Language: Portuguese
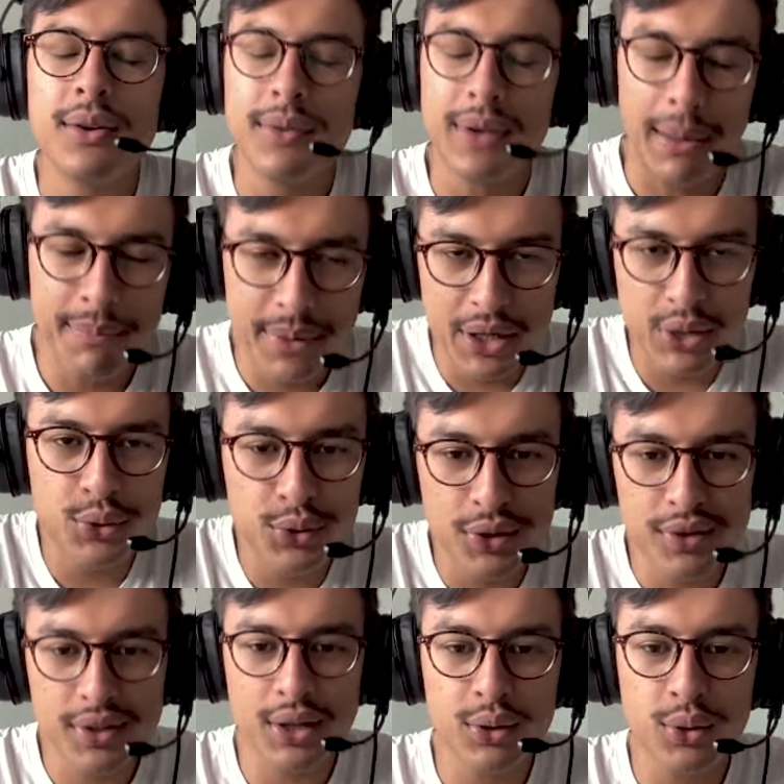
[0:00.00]
abrindo o seu
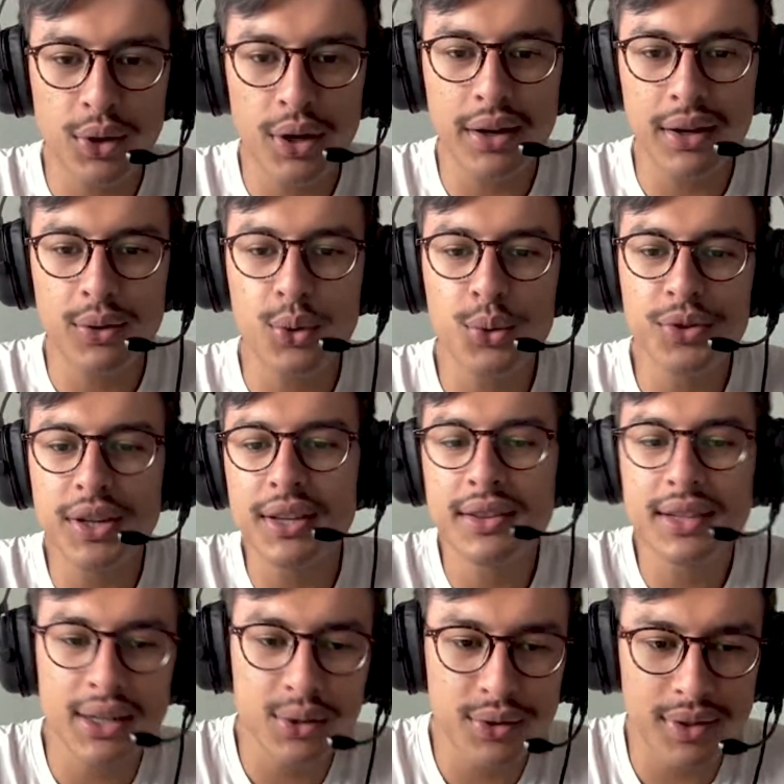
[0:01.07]
escritório e
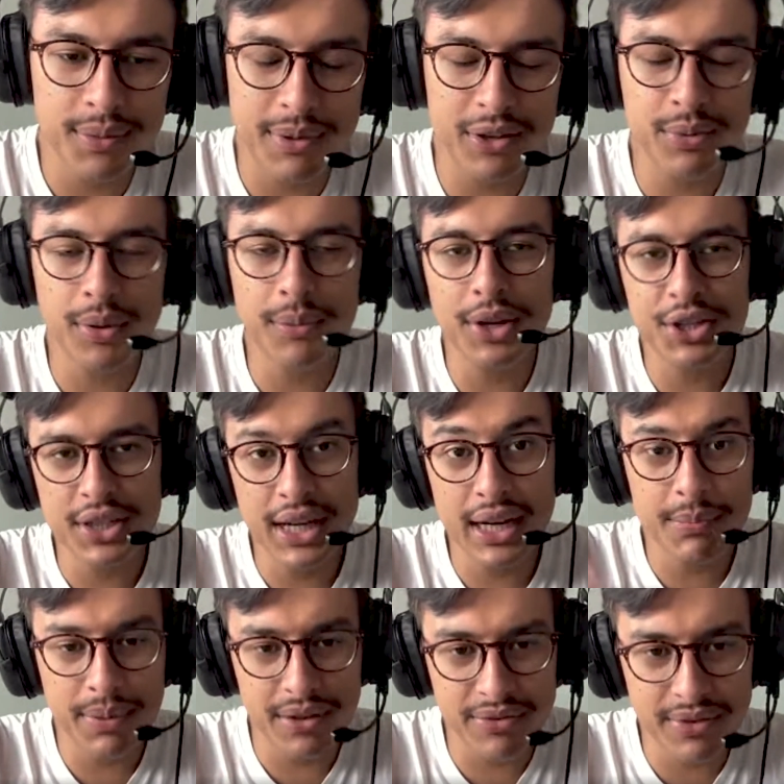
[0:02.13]
concentrando-se principalmente na área
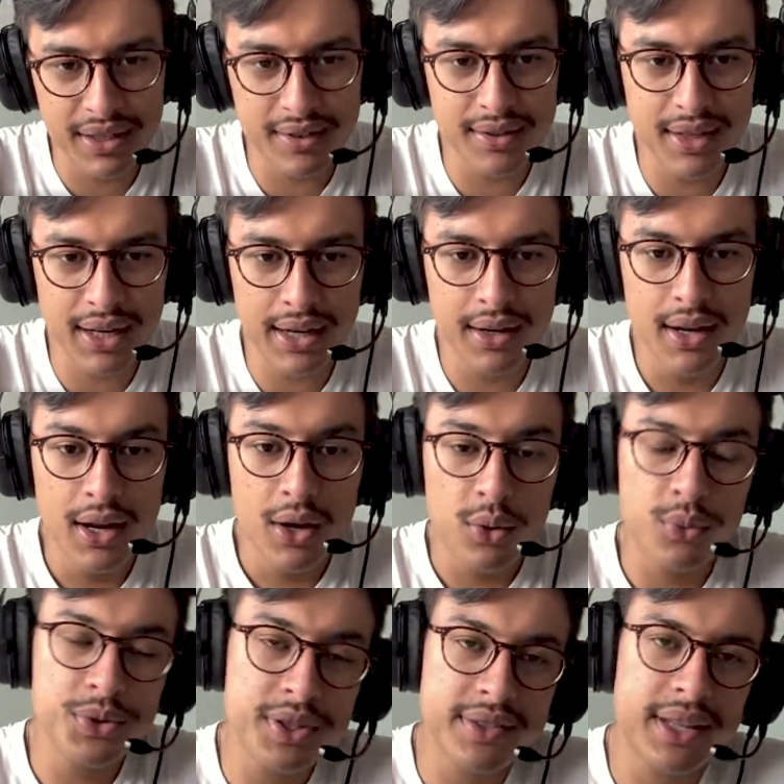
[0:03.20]
previdenciária,
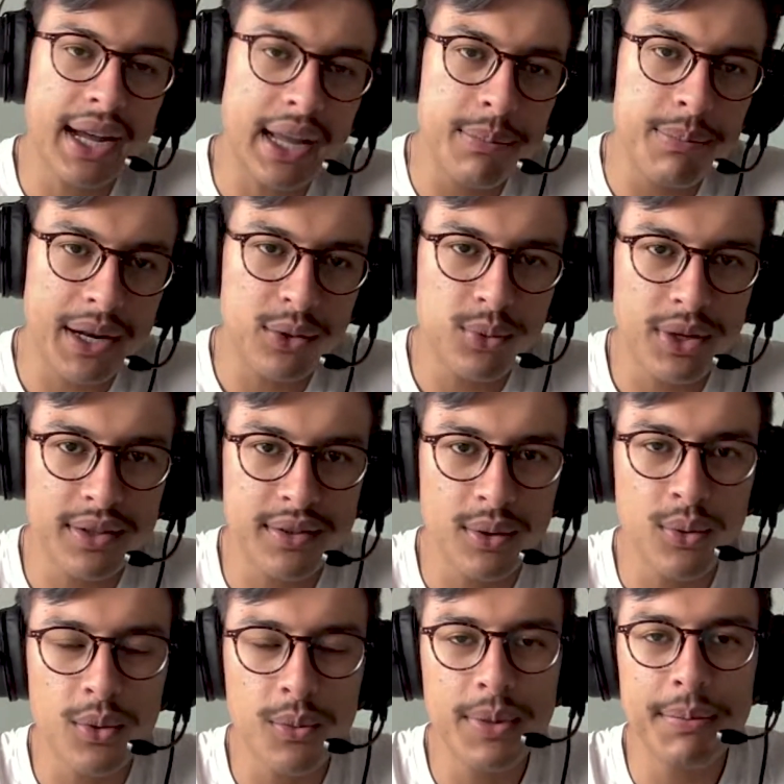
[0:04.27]
com destaque para a atuação
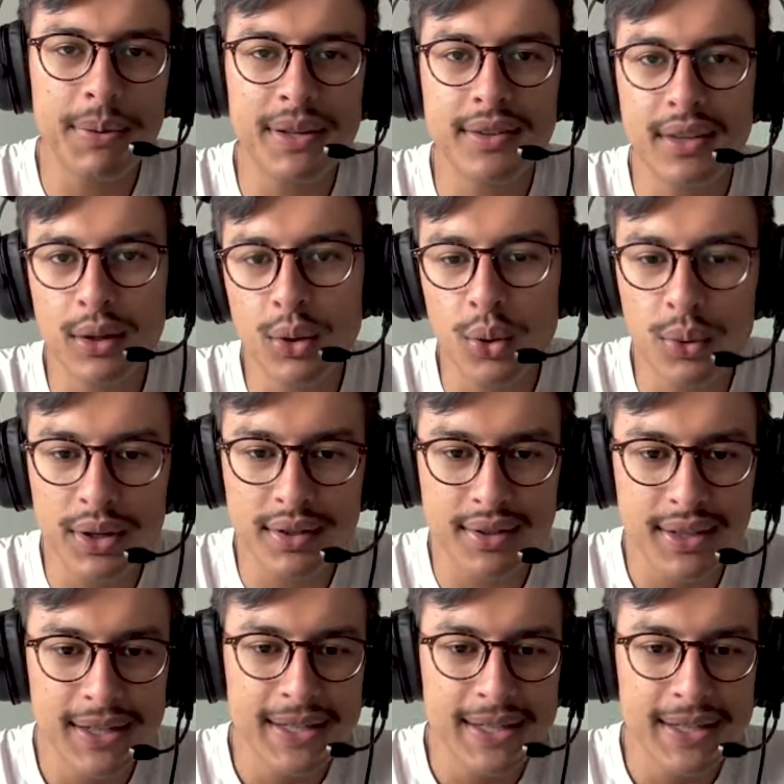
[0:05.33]
com BPC Loas.